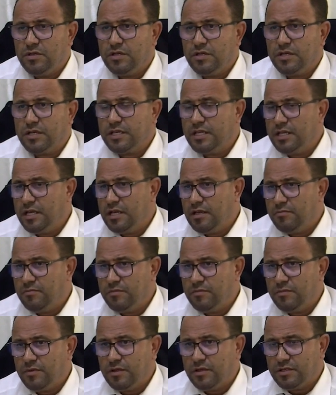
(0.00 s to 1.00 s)

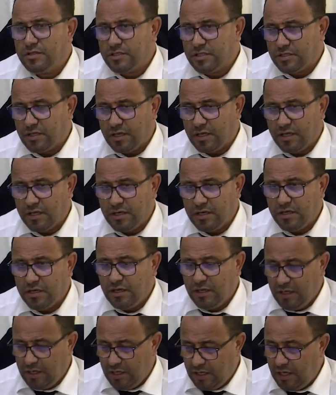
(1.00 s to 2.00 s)
غياب التطهير
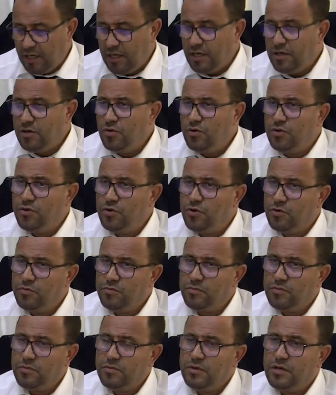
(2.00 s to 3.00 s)
نحن
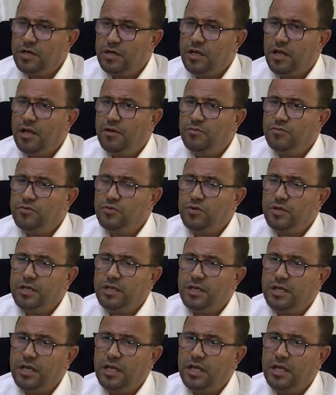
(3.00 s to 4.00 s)
اليوم الحمد
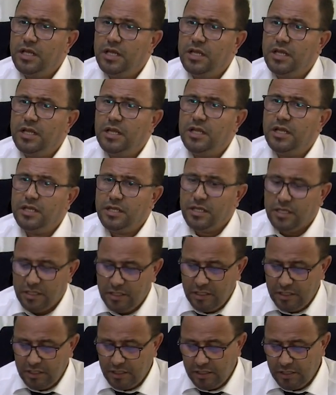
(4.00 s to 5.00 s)
لله
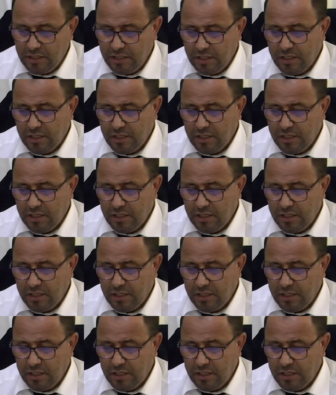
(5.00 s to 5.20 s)
يعني